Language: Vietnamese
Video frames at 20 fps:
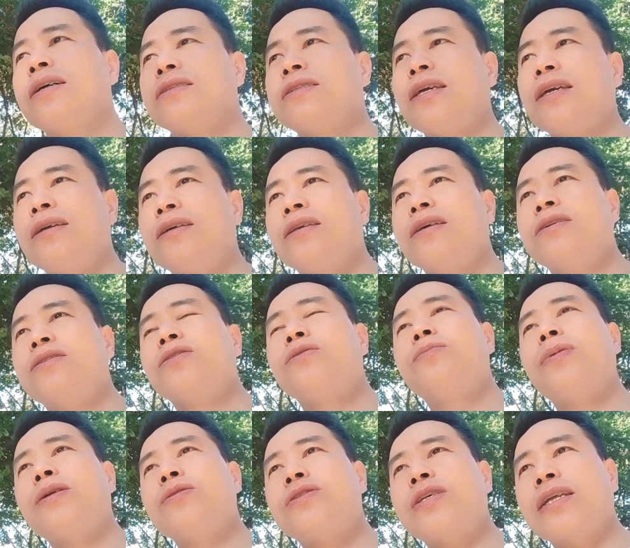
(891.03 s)
chế nhất rồi
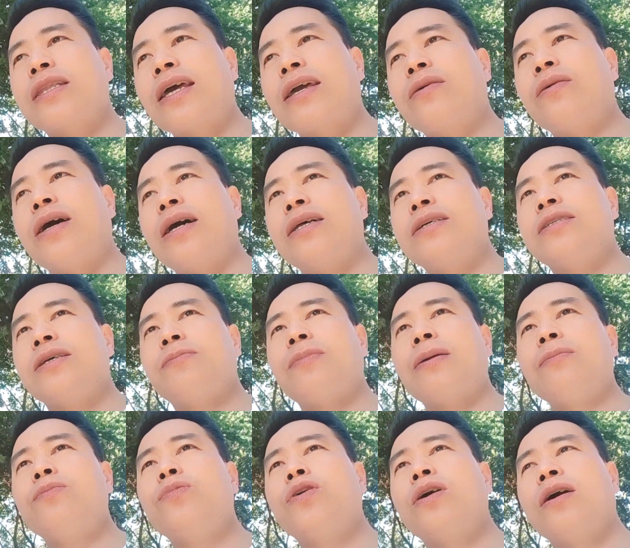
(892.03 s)
bé lúc sánh thanh hóa nó chế bé
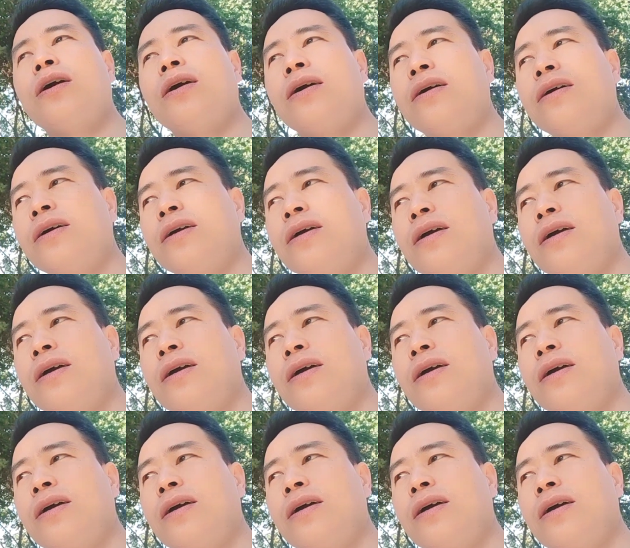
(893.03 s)
mua